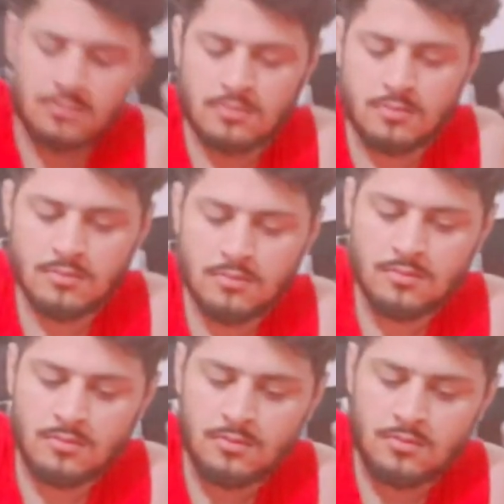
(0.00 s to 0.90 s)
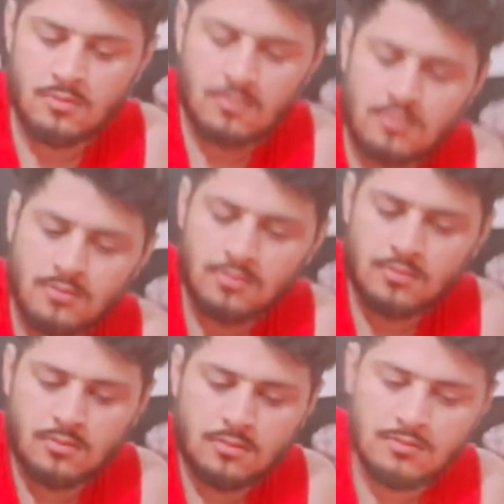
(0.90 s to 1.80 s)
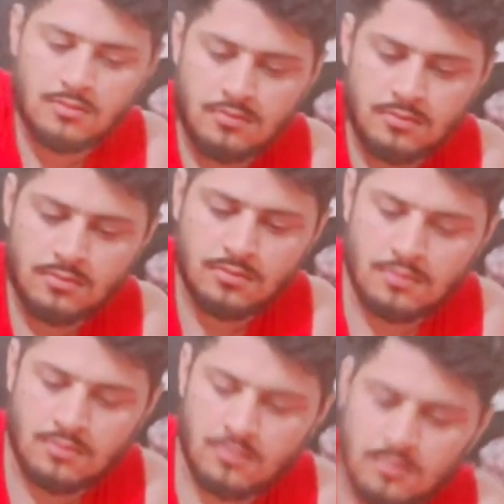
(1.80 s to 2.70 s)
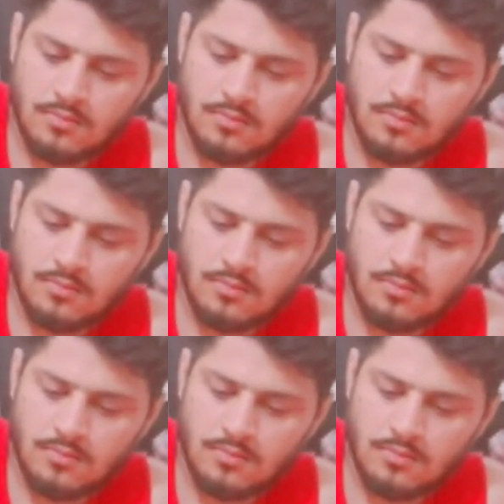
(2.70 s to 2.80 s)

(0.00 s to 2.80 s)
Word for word: तो आप समझ जाओ ये कौन से पान फ्लेवर की बात हो रही है